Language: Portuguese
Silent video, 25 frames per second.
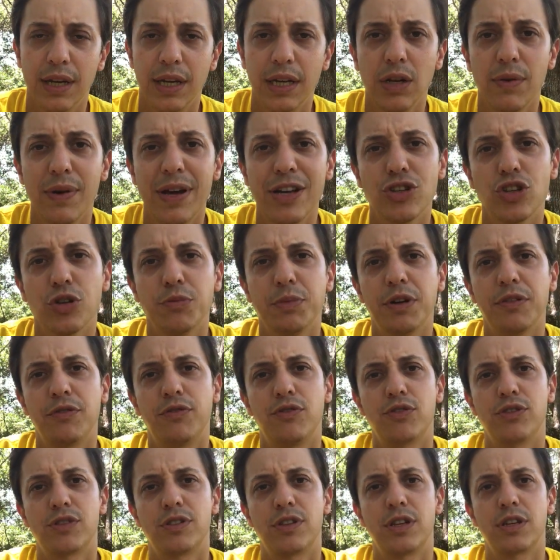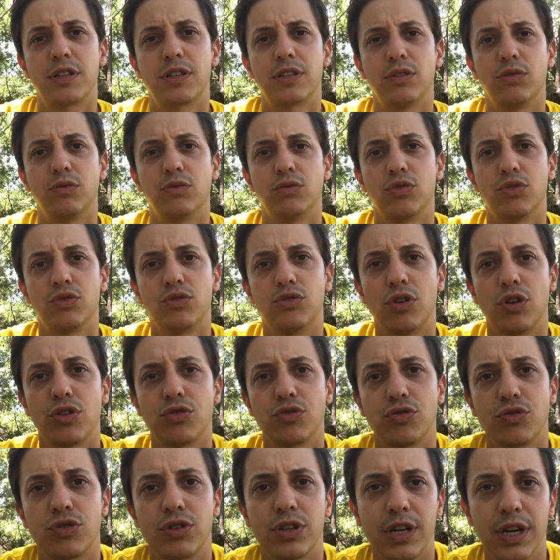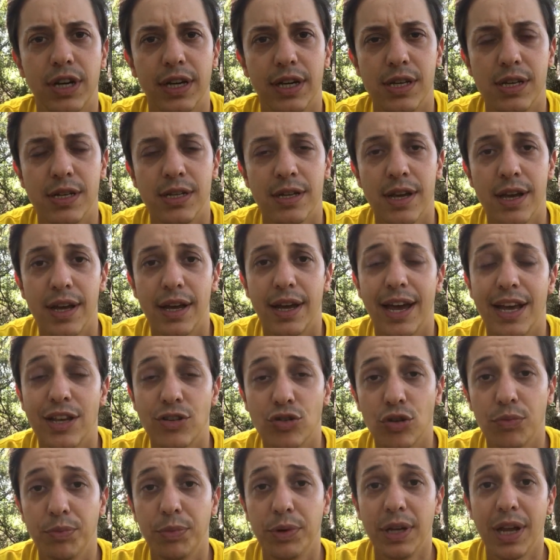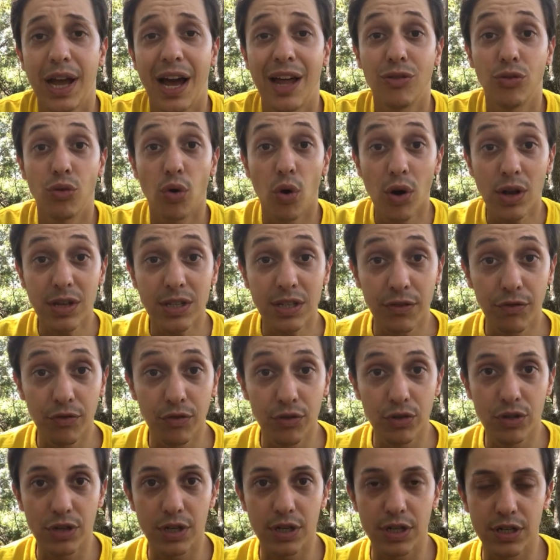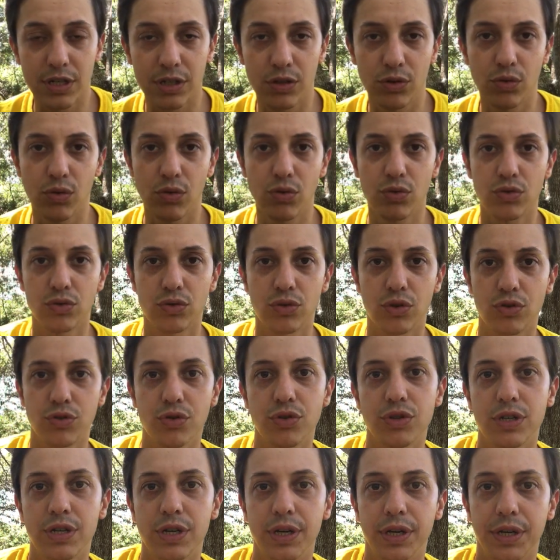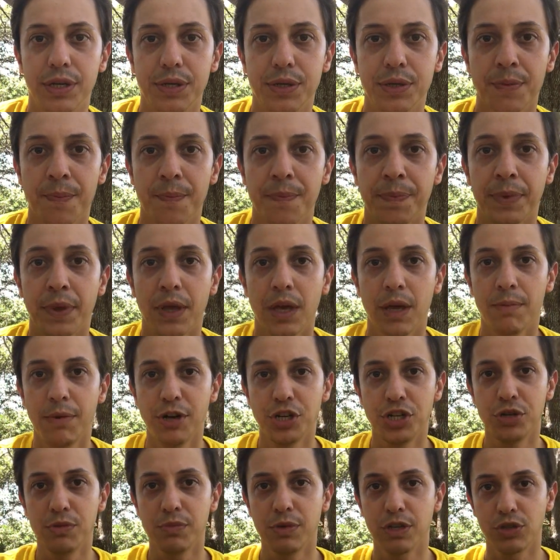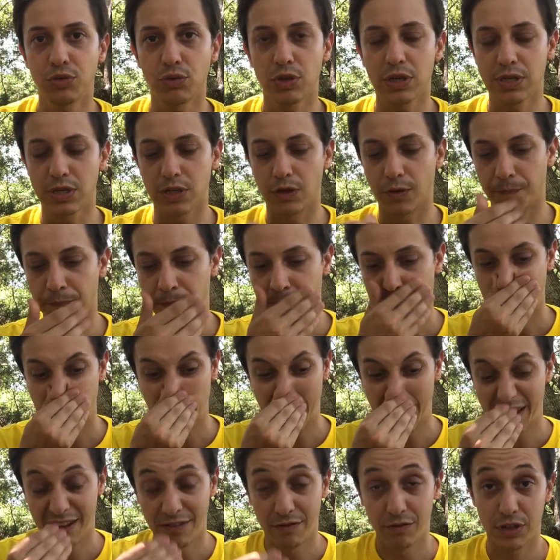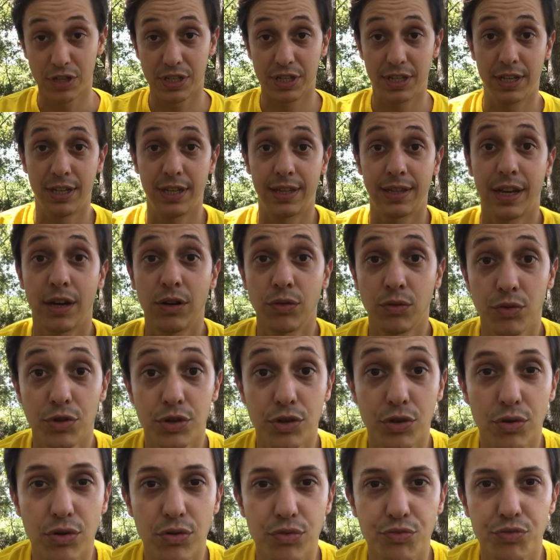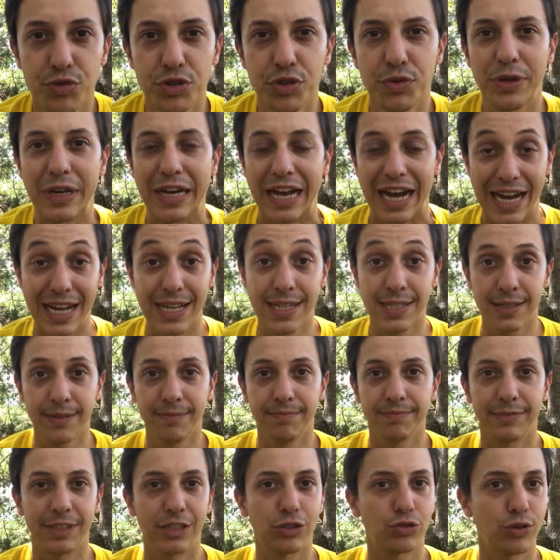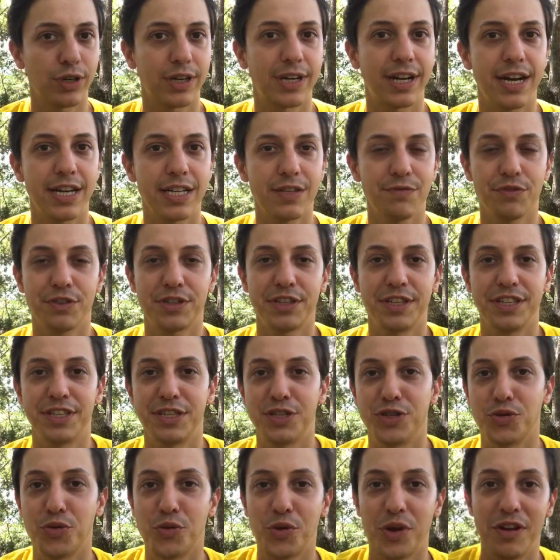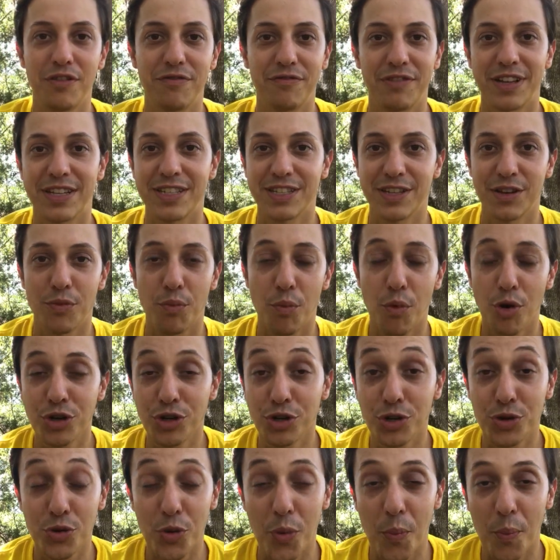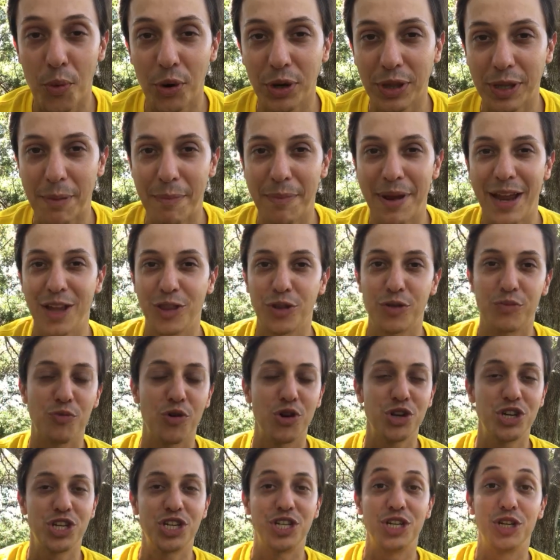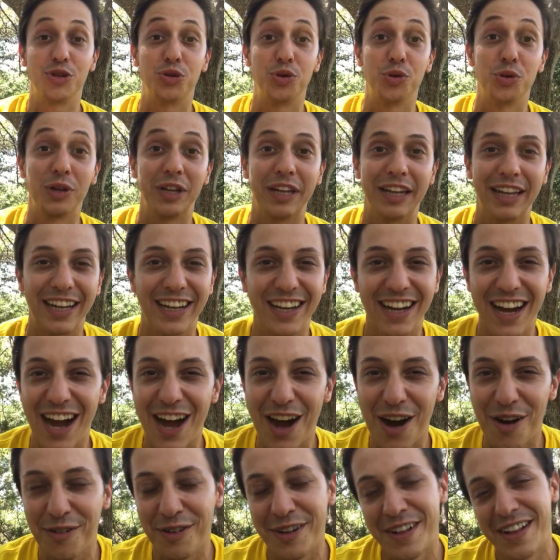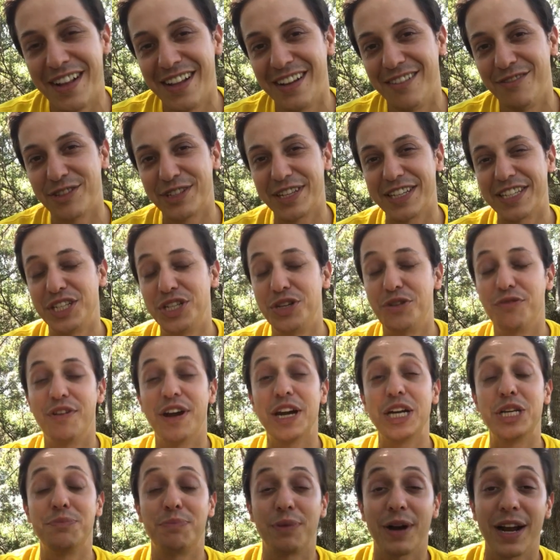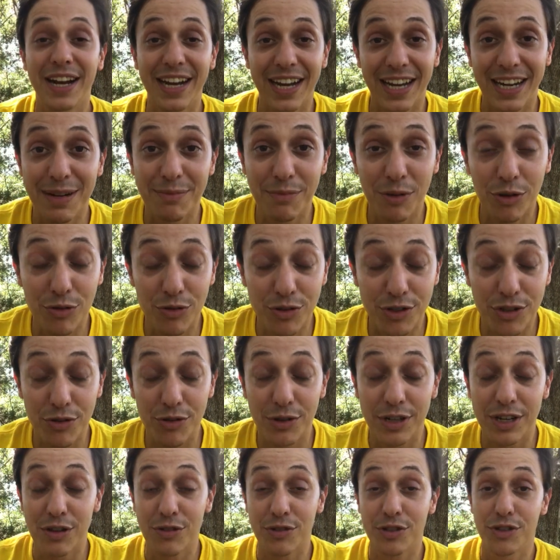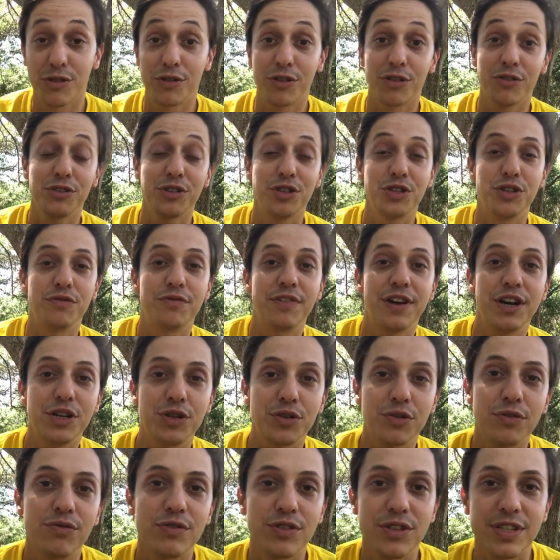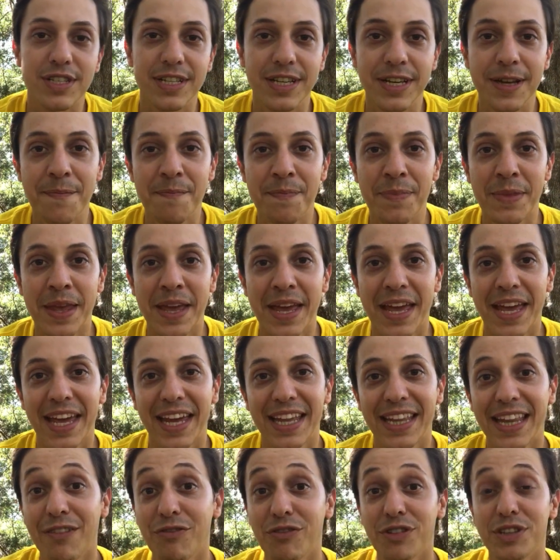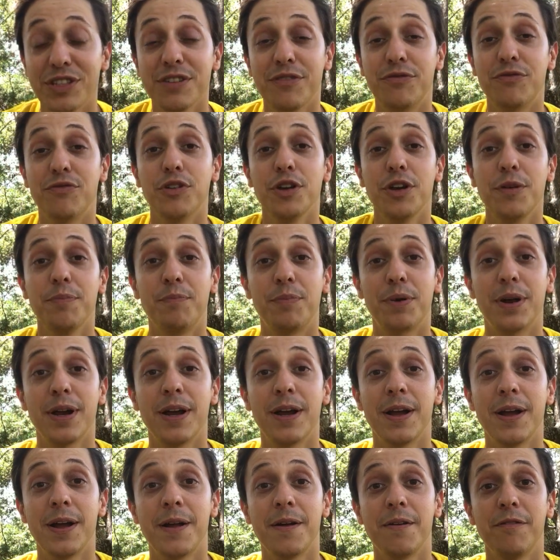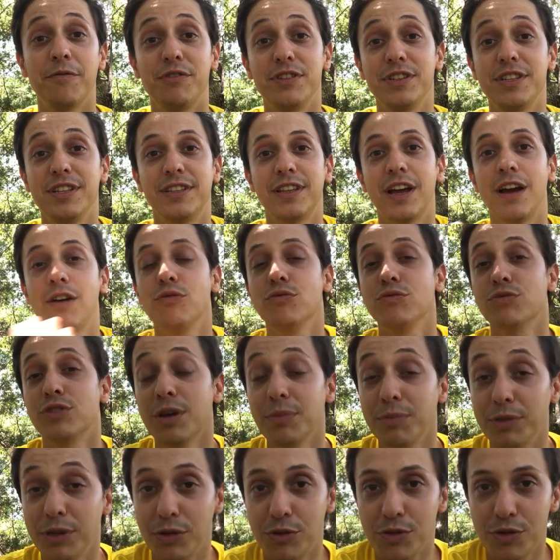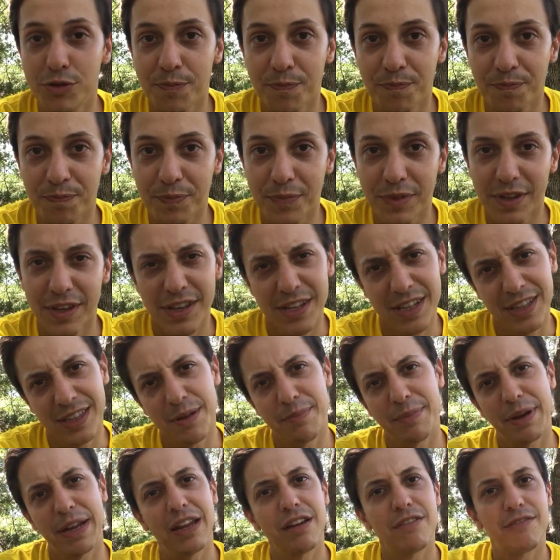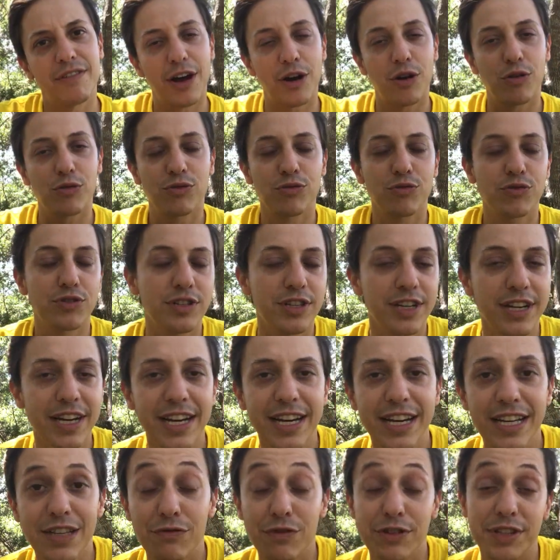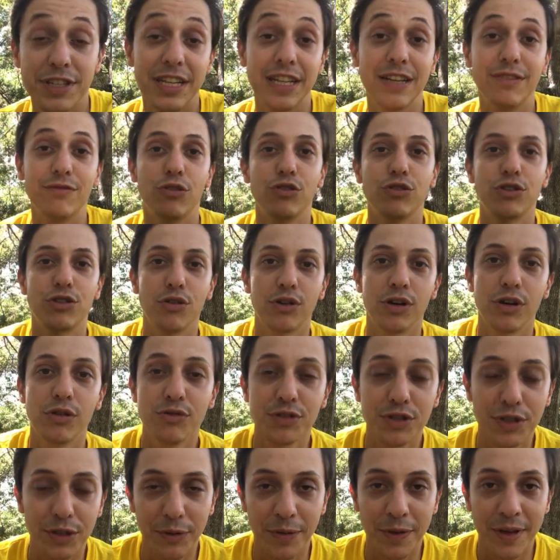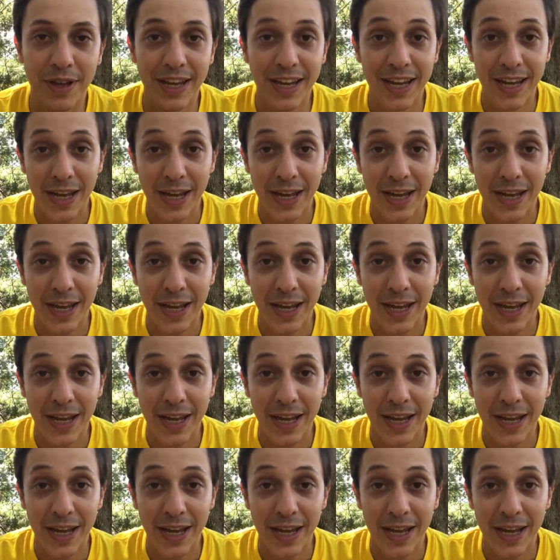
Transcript: E não é sobre a frustração dos nossos cães, é sobre a nossa frustração com os nossos cães. Imagina uma situação, você está com o seu cãozinho em casa, na sua casa, você ensinou ele a fazer um monte de comportamento, um monte de truque legal, você se diverte pra caramba com seu cão, seu cão se diverte com você, e daí você foi para visitar uns amigos que também levaram os cães, você levou o seu cãozinho.